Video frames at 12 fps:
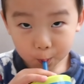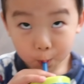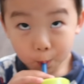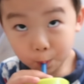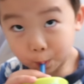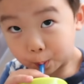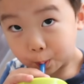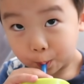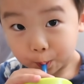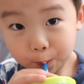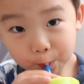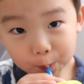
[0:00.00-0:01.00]
不好喝？
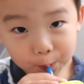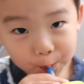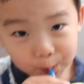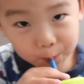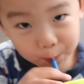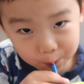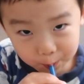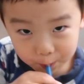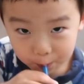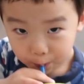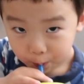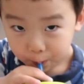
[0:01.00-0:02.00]

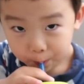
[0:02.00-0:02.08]
嗯。